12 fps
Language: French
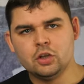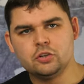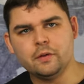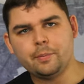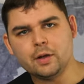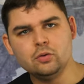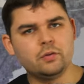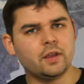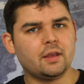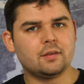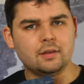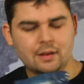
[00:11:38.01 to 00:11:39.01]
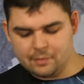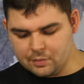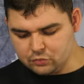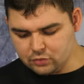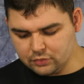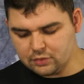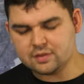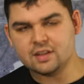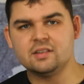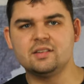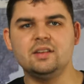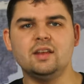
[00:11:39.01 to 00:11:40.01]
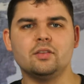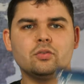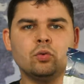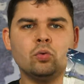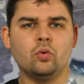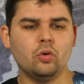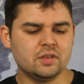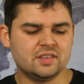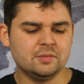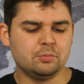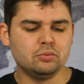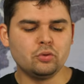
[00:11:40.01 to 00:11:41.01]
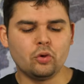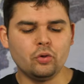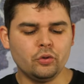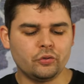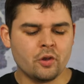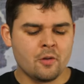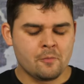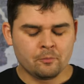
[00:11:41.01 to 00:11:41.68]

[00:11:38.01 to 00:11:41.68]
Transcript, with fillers: Je vais pas l'ouvrir, c'est la même chose que celle-ci, elles sont aussi poudreuses.